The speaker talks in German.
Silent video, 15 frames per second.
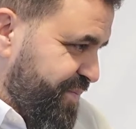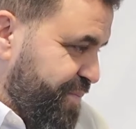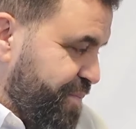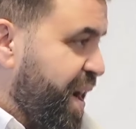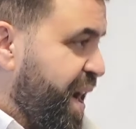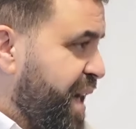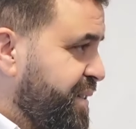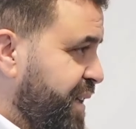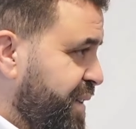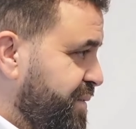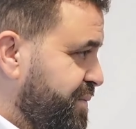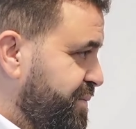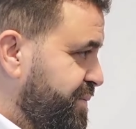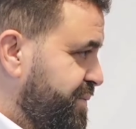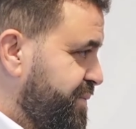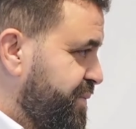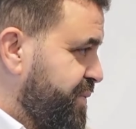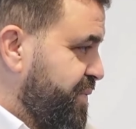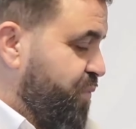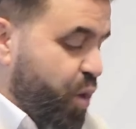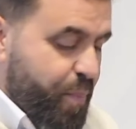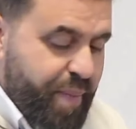Batin.
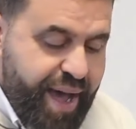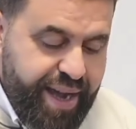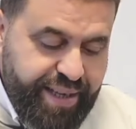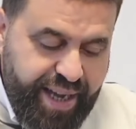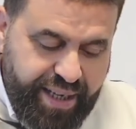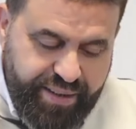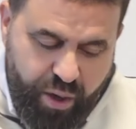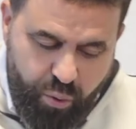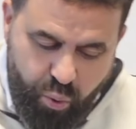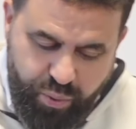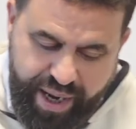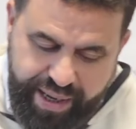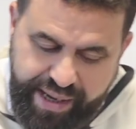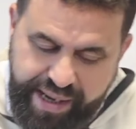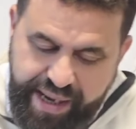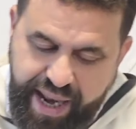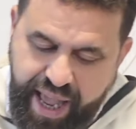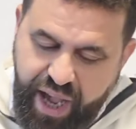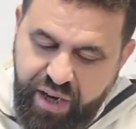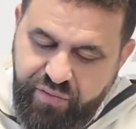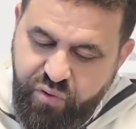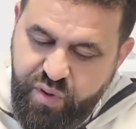وما يخدعون
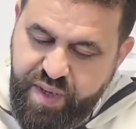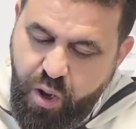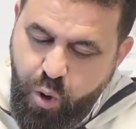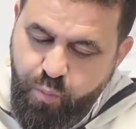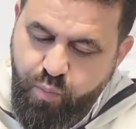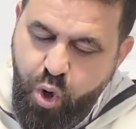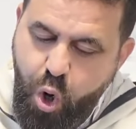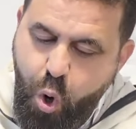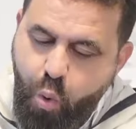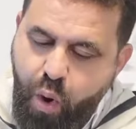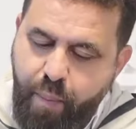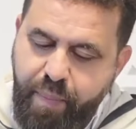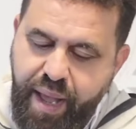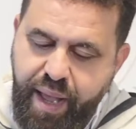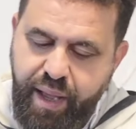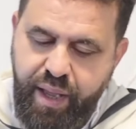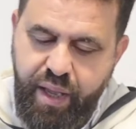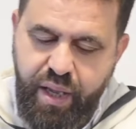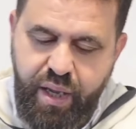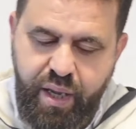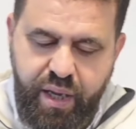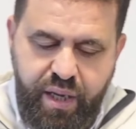إلا أنفسهم
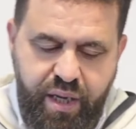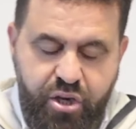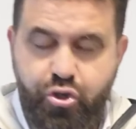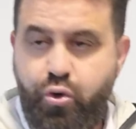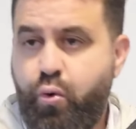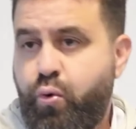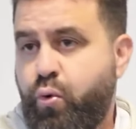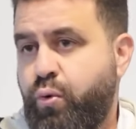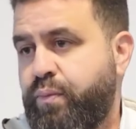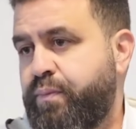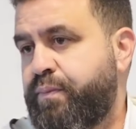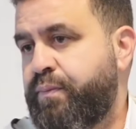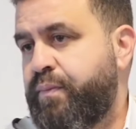وما يشعرون